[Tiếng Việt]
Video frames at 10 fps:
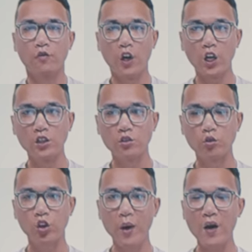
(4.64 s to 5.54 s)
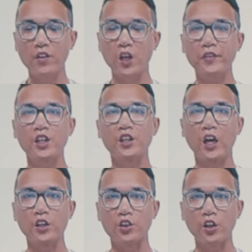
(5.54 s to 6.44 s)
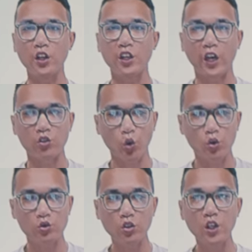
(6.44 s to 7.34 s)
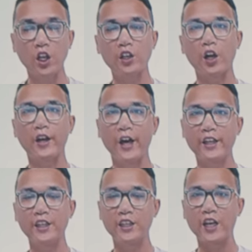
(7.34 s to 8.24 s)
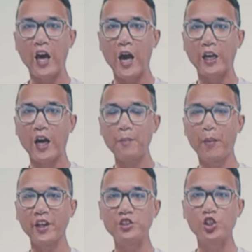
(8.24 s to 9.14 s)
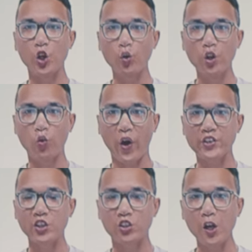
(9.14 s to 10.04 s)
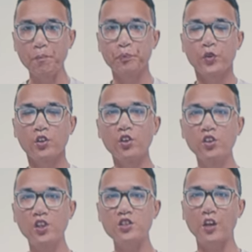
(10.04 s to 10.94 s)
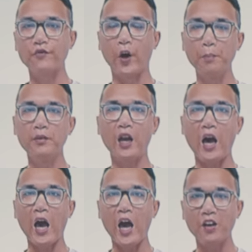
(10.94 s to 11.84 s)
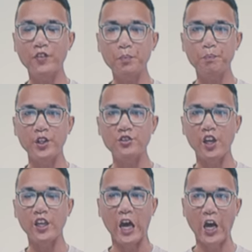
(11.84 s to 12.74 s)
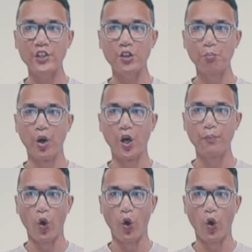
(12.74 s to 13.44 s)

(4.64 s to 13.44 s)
Vâng, quý bạn và các vị đã được thấy hình ảnh tôi xuất hiện ở đây là cái máy chiếu được quay trực tiếp từ cái sản phẩm là Havit PJ 210